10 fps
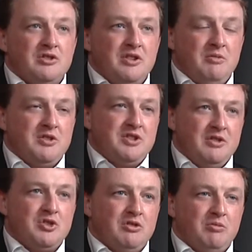занимаются
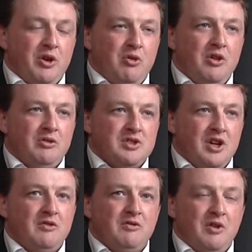тем, что приходят,
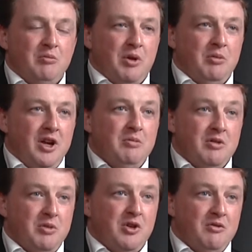устраивают вам
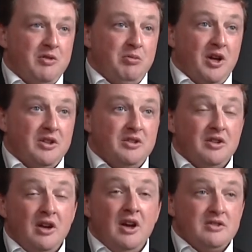проблемы, и потом вы им
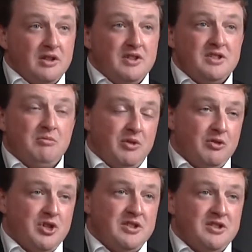платите. Соответственно,
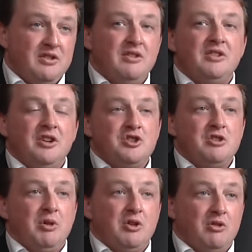получается
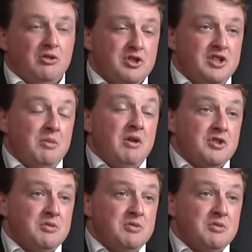денежный поток. То же самое в